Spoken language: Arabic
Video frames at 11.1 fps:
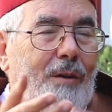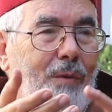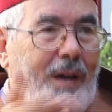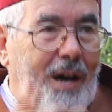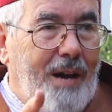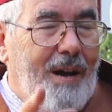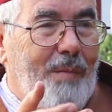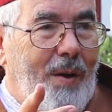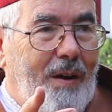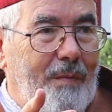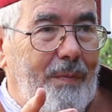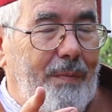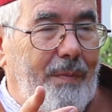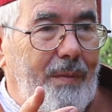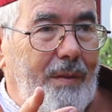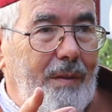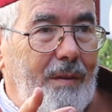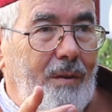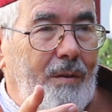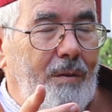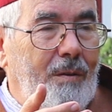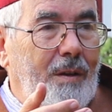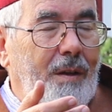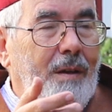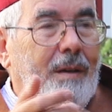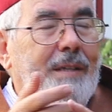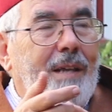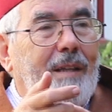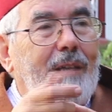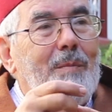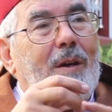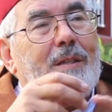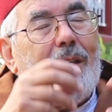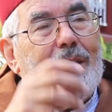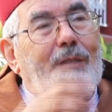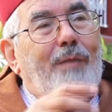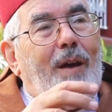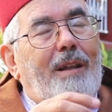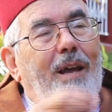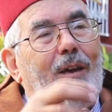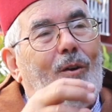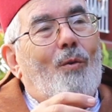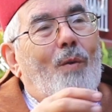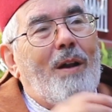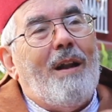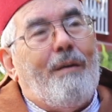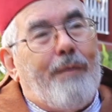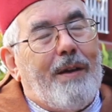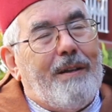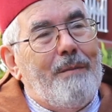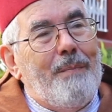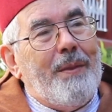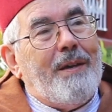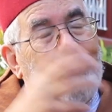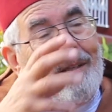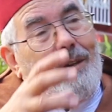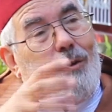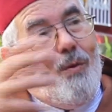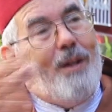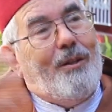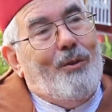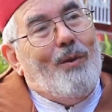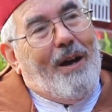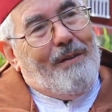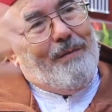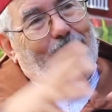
والكرامة كتعطي ما كتعطيش فقط غير قوه للافراد كتعطي قوه للدوله